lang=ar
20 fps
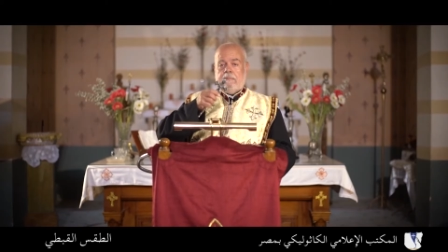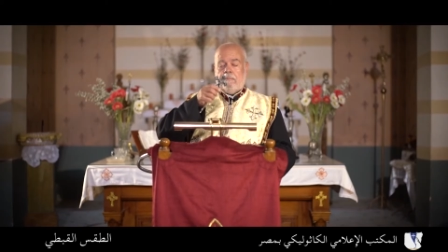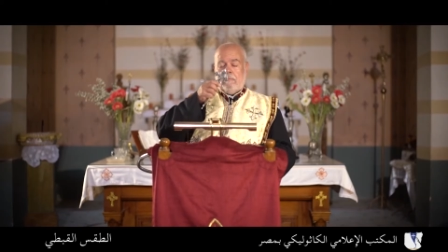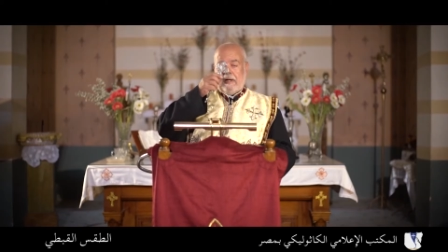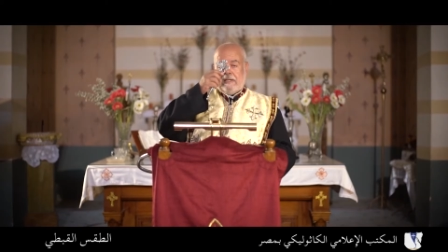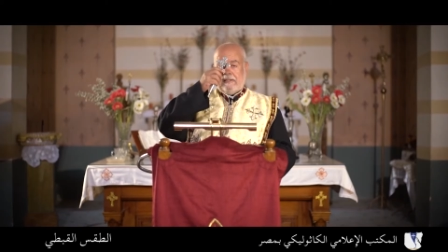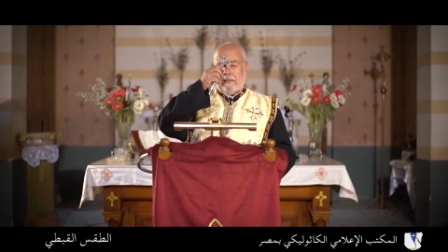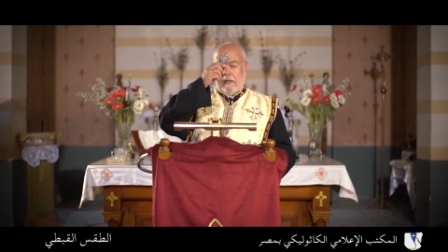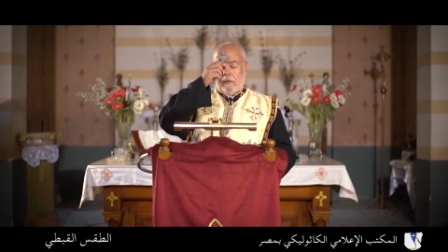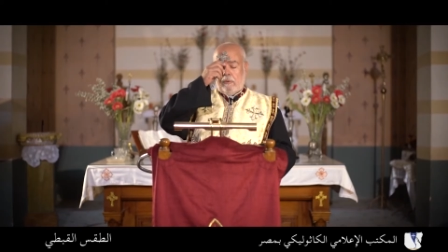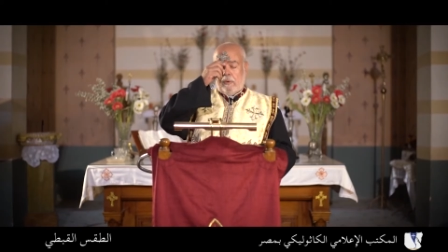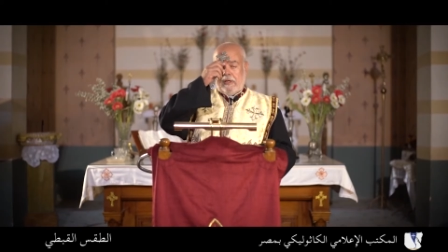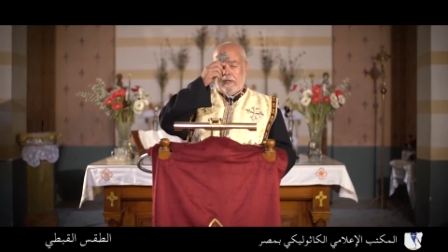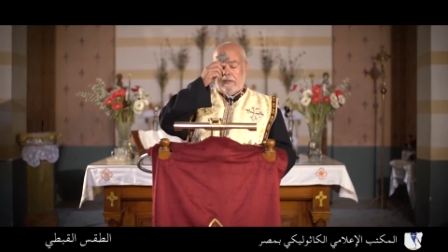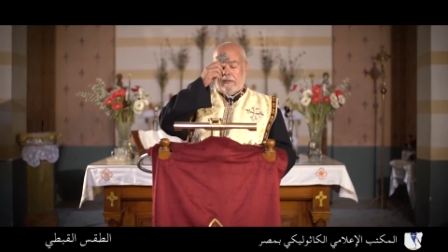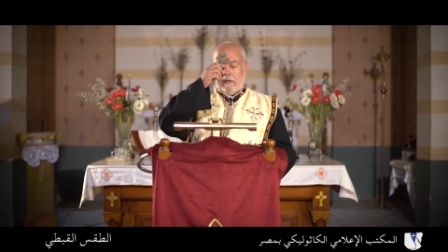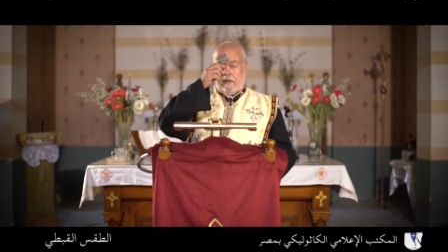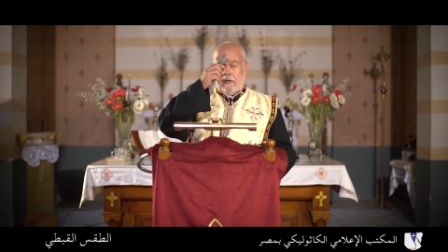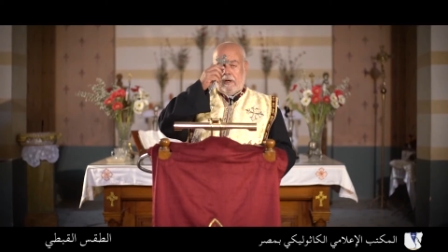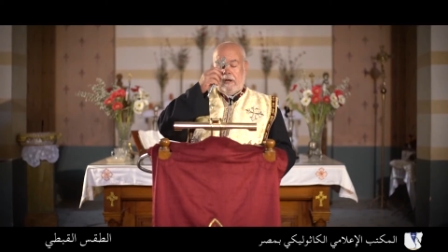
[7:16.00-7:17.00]
مجدا
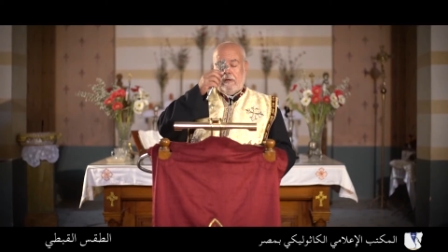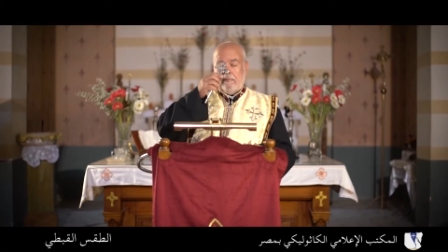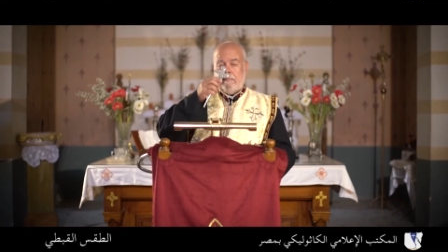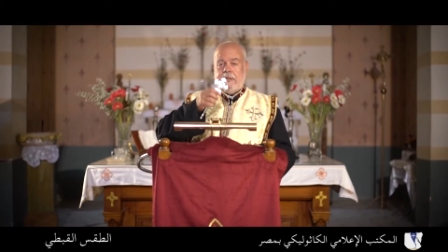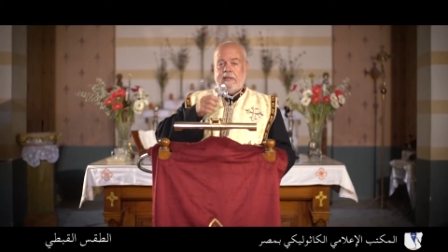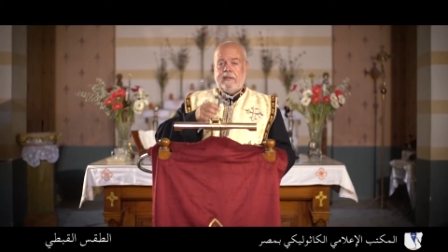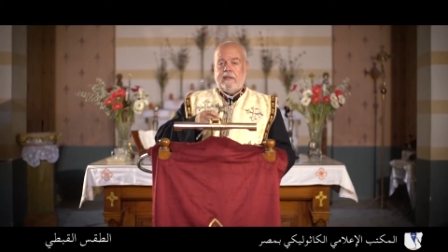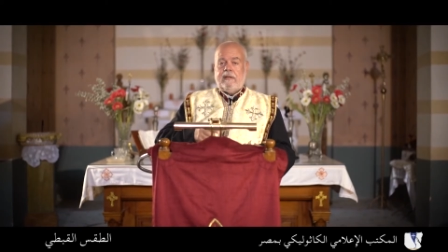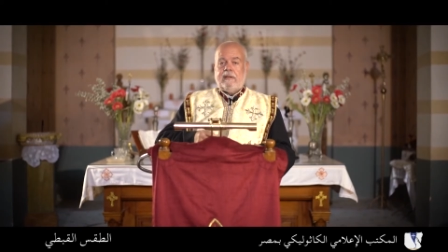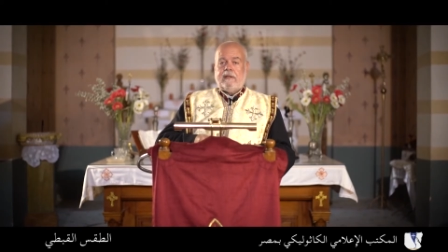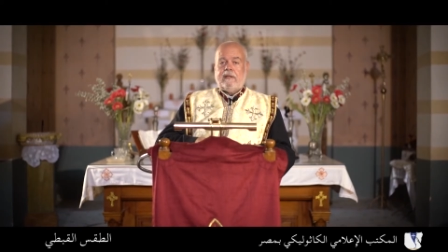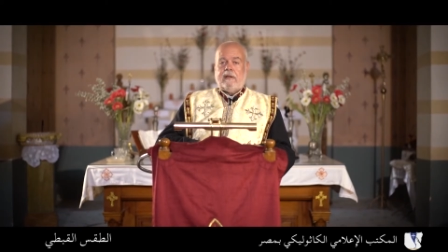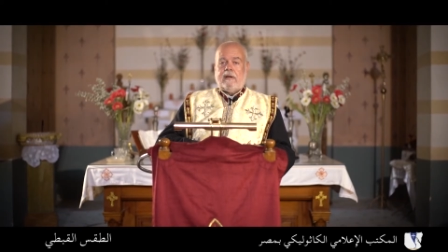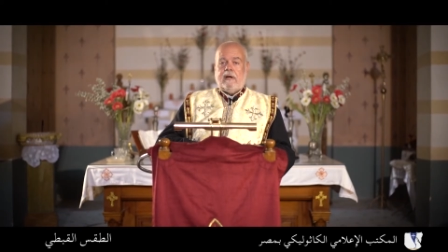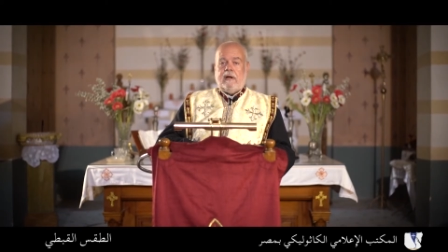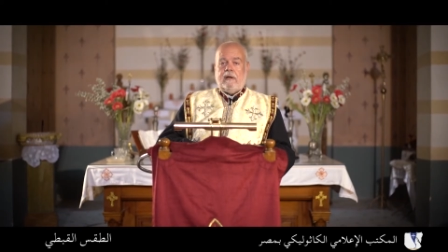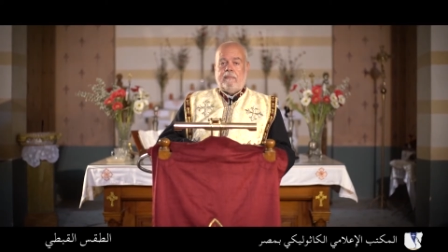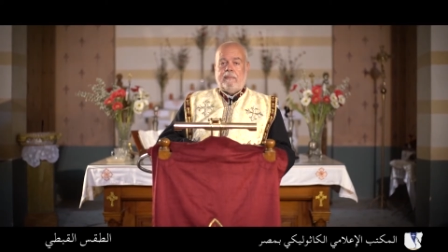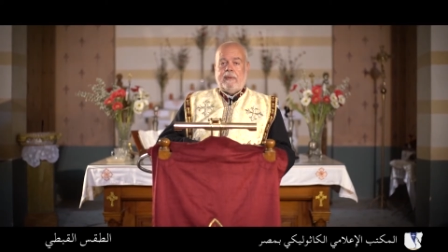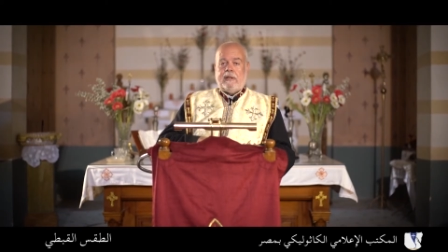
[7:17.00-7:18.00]
واكراما
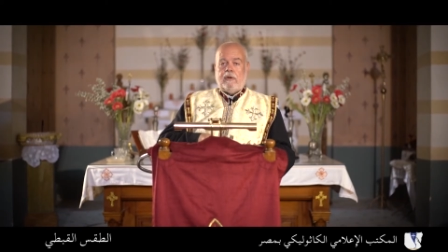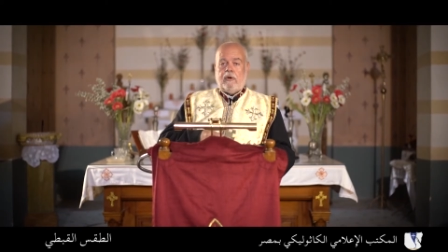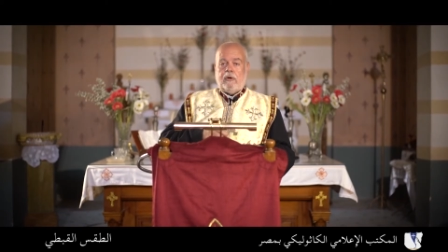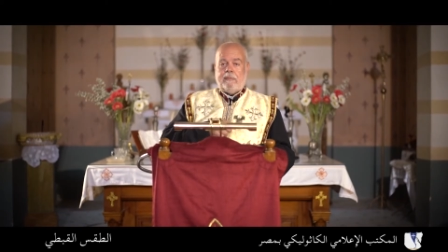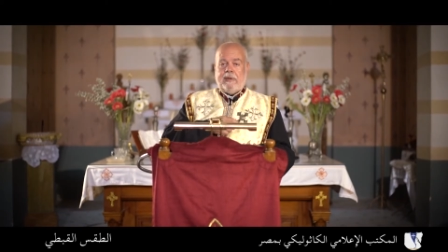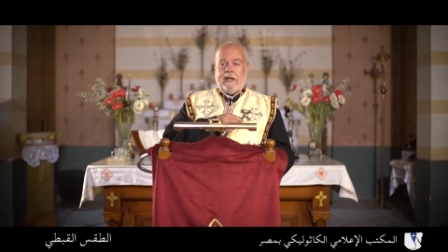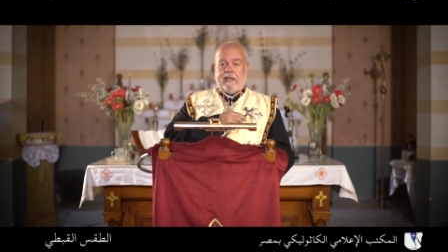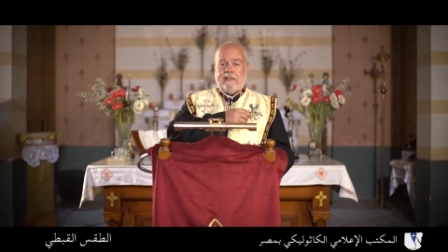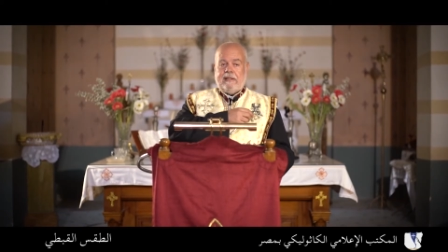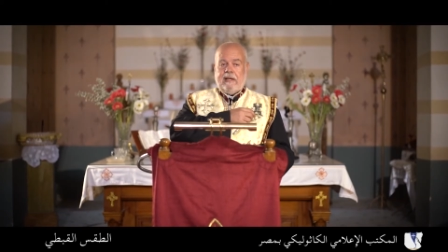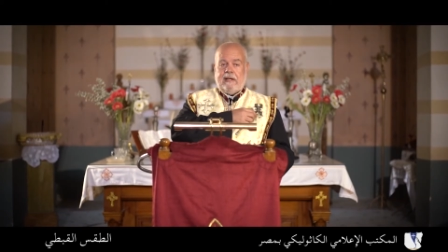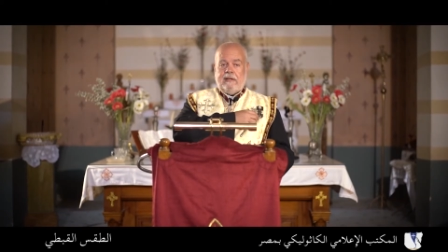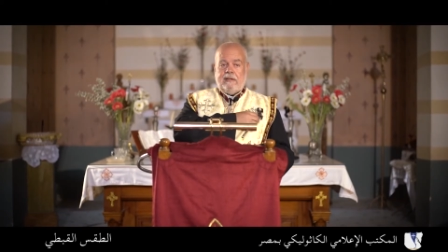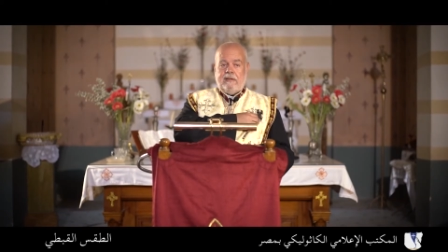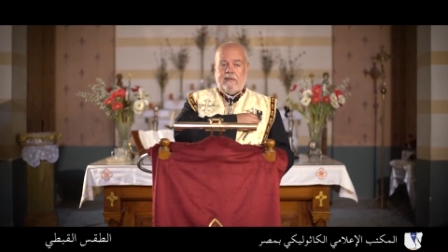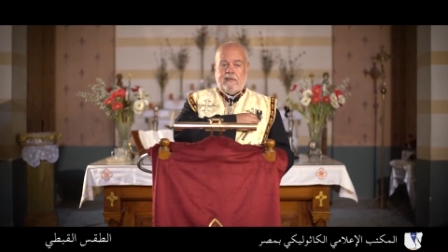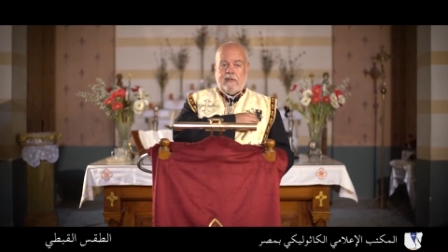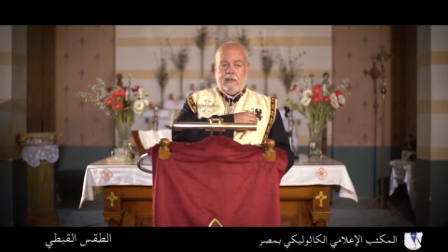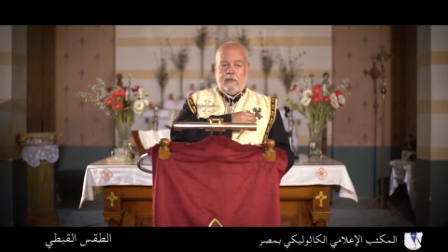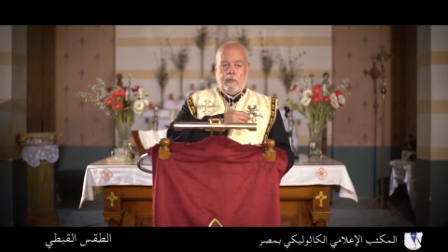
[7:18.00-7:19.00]
اكراما ومجدا
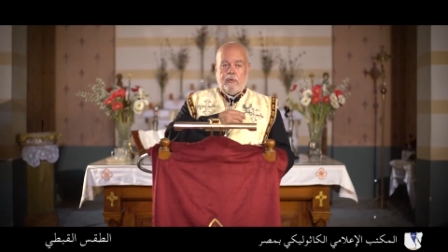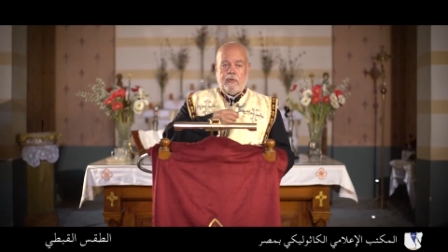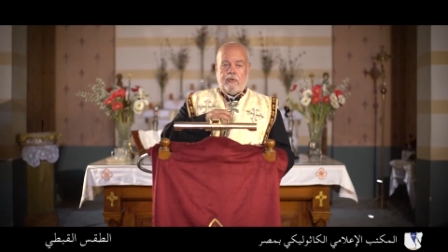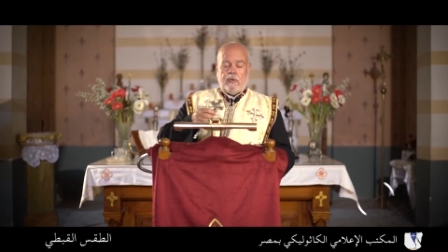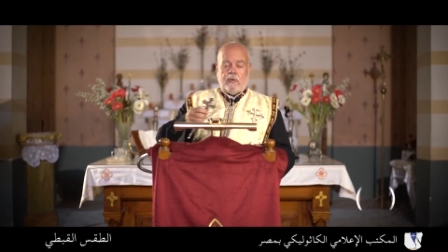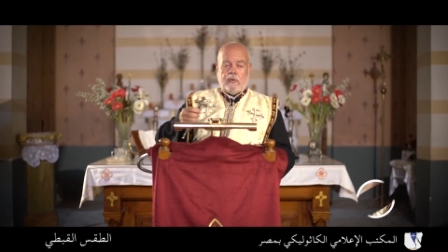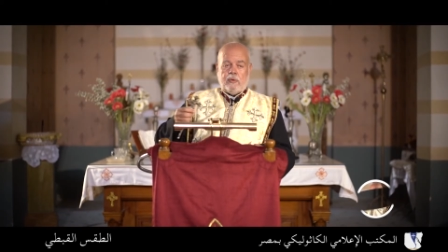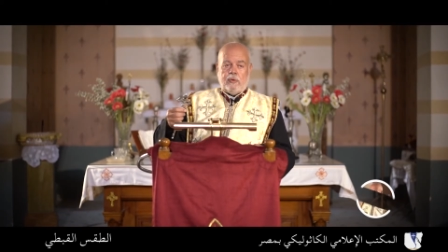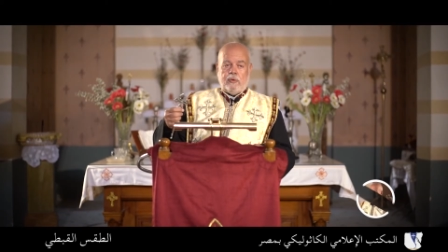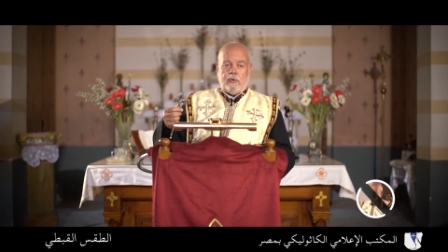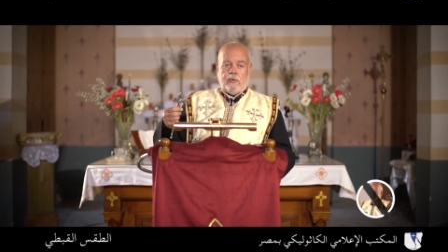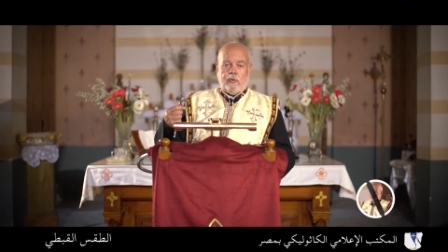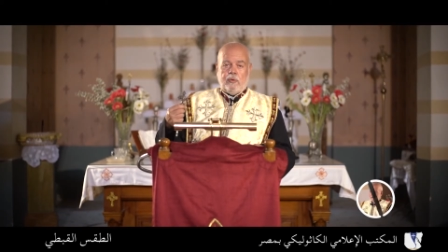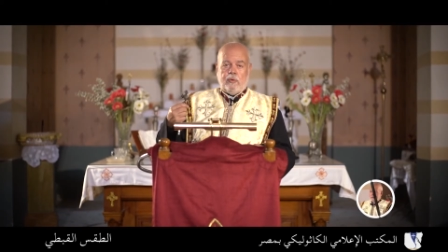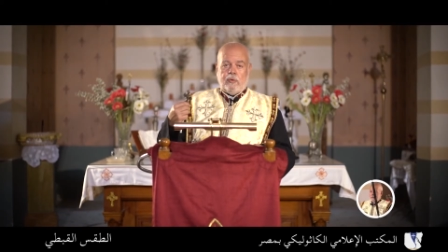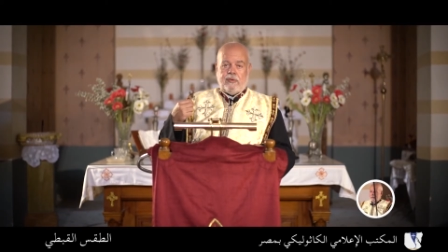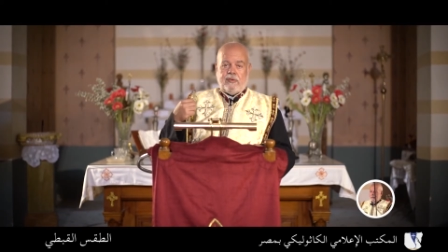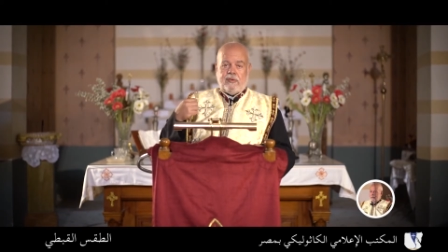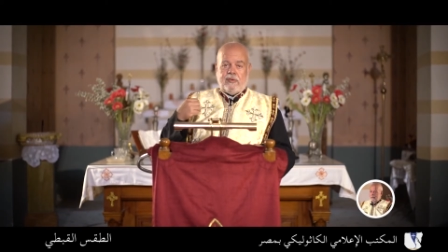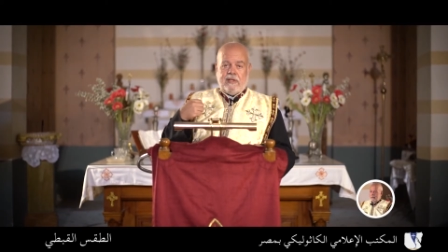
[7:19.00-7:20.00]
للثالوث
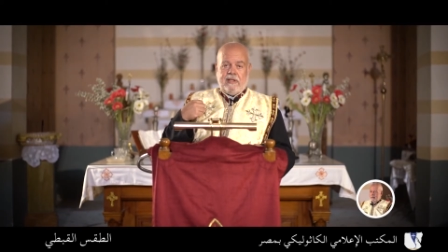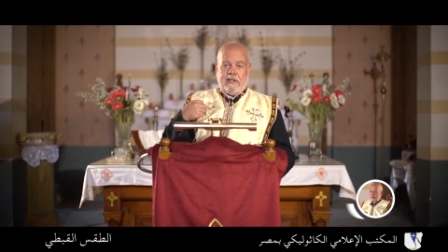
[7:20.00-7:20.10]
القدوس